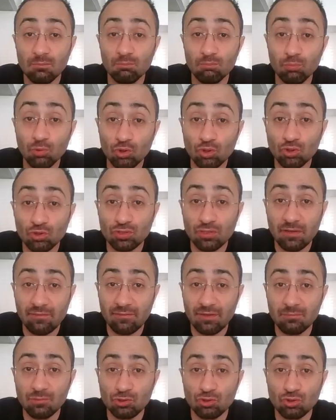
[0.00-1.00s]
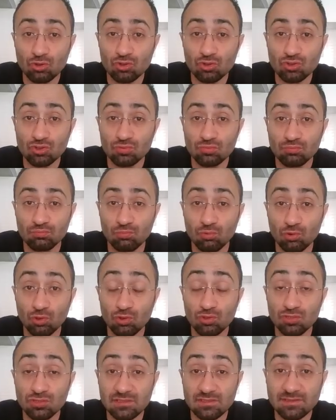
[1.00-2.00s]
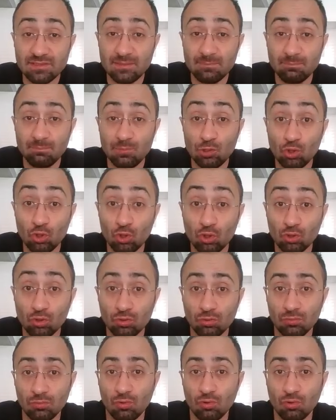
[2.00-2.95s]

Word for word: Bugün devam ediyoruz. Bugün size piyon